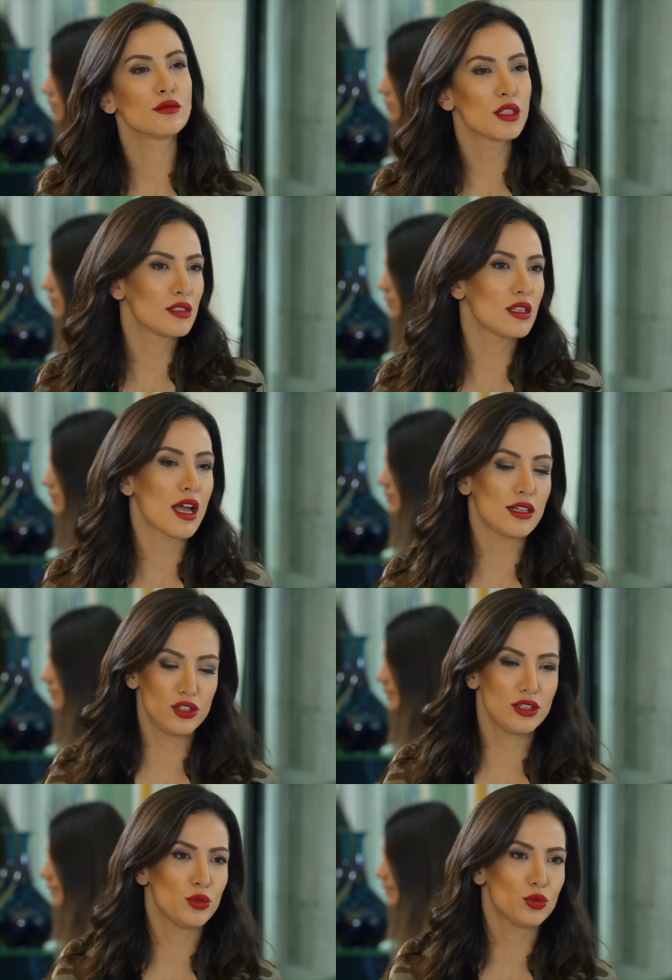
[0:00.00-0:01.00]
Nasıl yani?
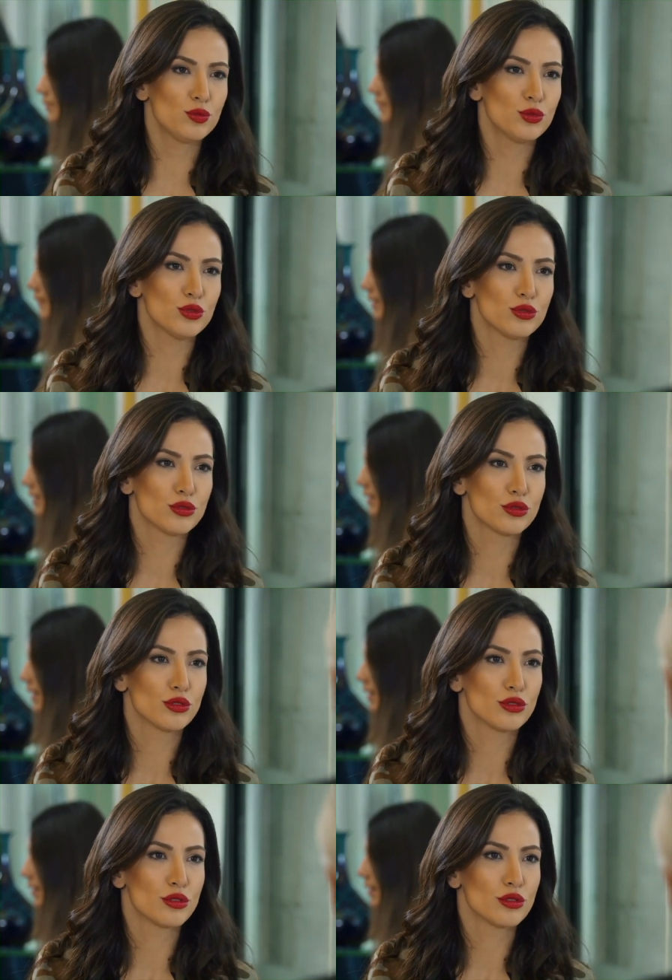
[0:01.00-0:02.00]
İşleri kötü mü? Yo
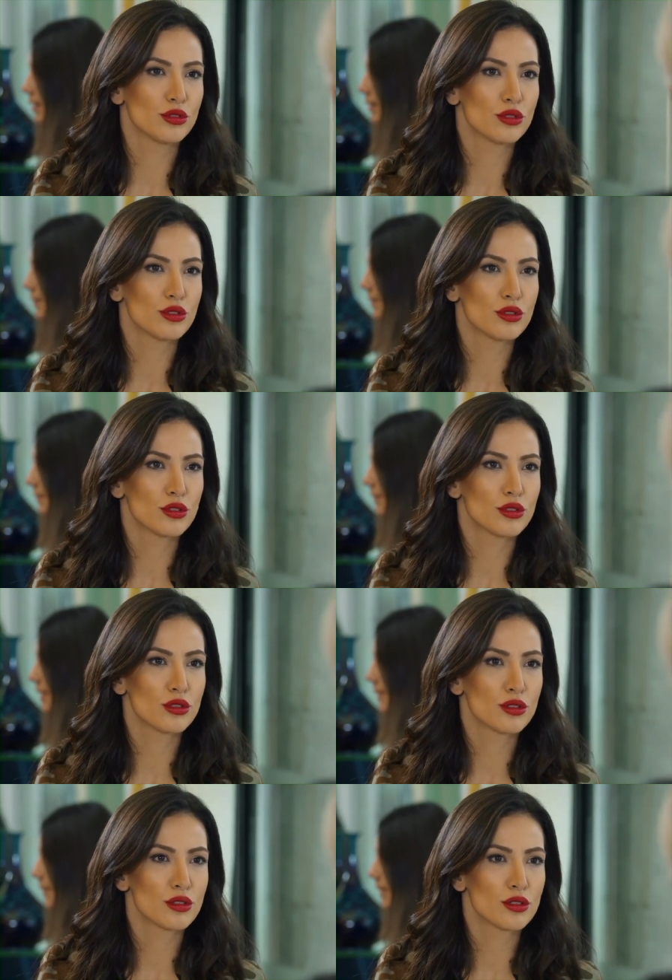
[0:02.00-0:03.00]
yo.
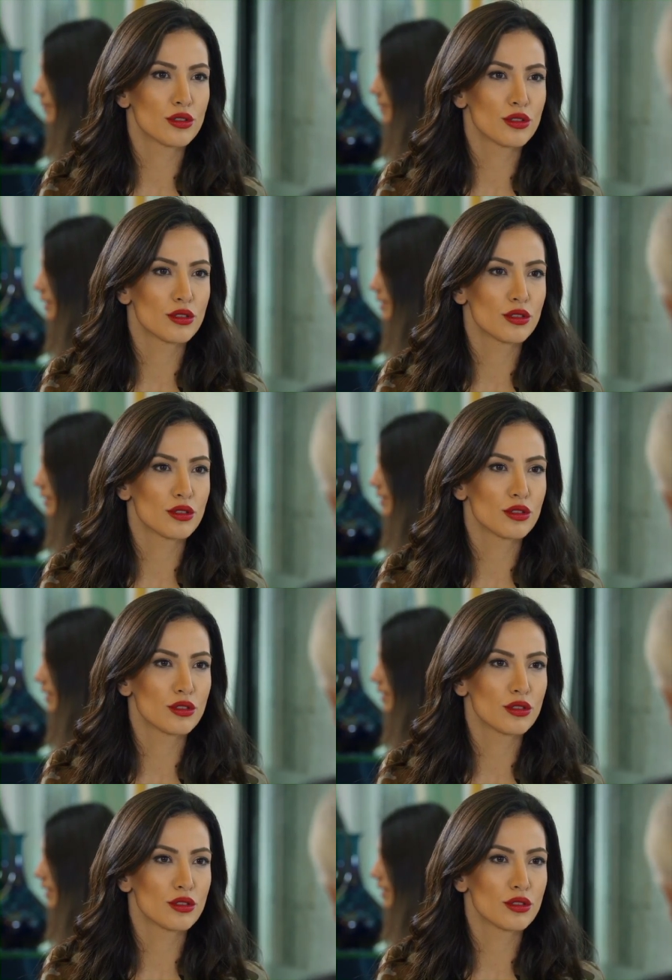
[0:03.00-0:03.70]
Aksine çok iyi.